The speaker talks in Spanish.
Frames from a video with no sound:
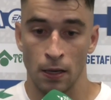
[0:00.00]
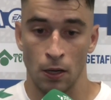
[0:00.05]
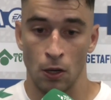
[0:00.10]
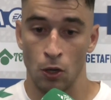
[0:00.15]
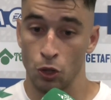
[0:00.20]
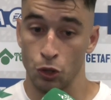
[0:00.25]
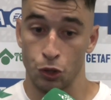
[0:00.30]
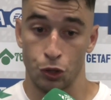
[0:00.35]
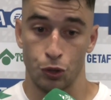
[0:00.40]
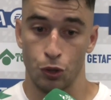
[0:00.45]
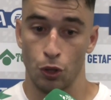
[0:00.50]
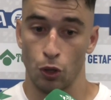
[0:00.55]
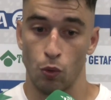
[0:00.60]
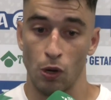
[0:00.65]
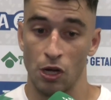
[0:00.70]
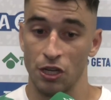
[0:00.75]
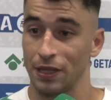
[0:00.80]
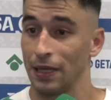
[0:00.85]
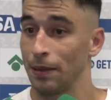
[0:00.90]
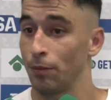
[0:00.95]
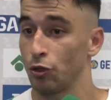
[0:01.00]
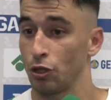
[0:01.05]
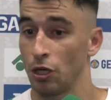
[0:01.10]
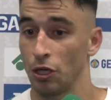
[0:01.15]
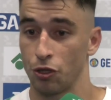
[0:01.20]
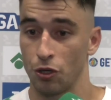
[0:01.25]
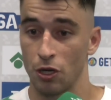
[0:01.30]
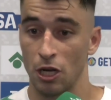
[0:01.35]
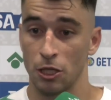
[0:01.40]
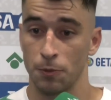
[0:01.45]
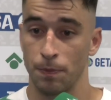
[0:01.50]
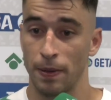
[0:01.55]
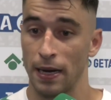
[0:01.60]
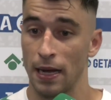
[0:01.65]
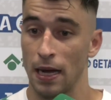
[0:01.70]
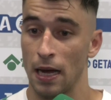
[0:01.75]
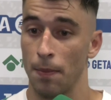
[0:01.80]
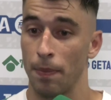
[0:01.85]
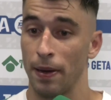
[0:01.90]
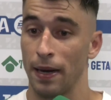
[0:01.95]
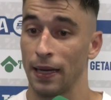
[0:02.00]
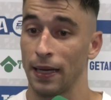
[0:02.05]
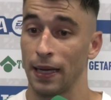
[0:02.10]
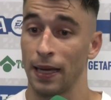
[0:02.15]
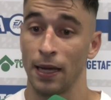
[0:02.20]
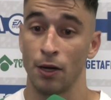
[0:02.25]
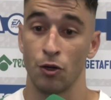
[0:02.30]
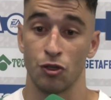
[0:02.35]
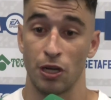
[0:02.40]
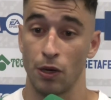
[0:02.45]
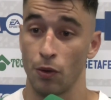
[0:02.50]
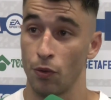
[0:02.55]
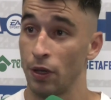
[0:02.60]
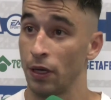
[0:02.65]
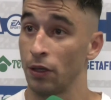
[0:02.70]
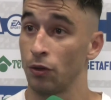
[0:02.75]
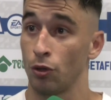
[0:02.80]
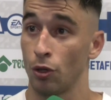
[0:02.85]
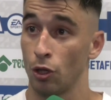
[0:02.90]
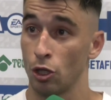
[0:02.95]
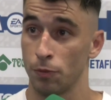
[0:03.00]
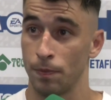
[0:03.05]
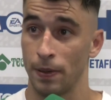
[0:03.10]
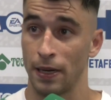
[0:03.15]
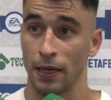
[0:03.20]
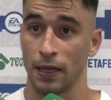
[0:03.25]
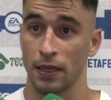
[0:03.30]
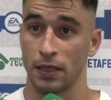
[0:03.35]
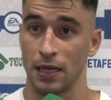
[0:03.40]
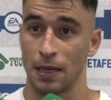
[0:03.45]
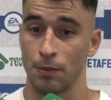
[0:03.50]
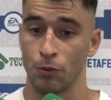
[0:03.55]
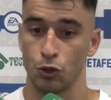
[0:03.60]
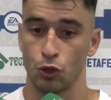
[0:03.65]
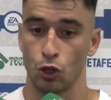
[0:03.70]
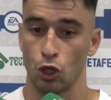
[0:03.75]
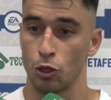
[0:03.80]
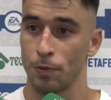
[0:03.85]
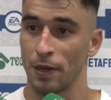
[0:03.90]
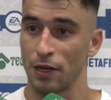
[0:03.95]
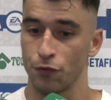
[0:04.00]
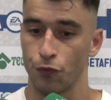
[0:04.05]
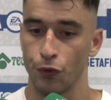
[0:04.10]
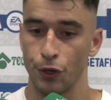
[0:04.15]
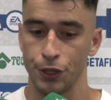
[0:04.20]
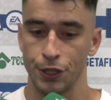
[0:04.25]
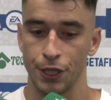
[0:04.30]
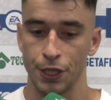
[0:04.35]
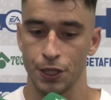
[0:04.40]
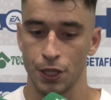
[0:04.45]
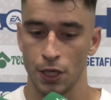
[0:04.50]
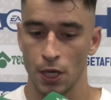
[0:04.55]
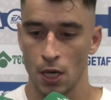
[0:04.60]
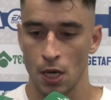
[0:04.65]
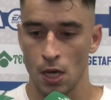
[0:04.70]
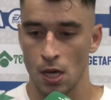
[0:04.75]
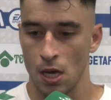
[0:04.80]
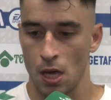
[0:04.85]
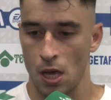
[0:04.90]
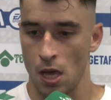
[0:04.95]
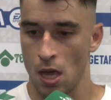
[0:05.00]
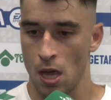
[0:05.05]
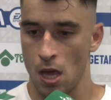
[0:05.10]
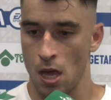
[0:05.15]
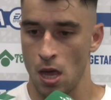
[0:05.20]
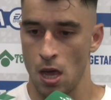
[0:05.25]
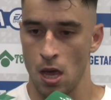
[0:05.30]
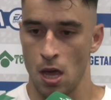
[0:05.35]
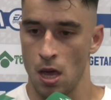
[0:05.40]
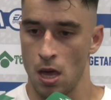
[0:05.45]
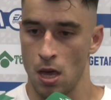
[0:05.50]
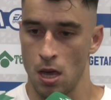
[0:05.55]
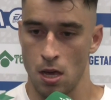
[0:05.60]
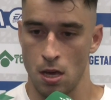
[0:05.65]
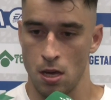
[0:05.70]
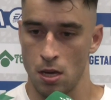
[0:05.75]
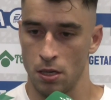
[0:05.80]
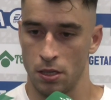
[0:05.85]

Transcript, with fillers: los, los jugadores que tenemos lesionados para, que nos ayuden todos, para que seamos todos más fuertes y,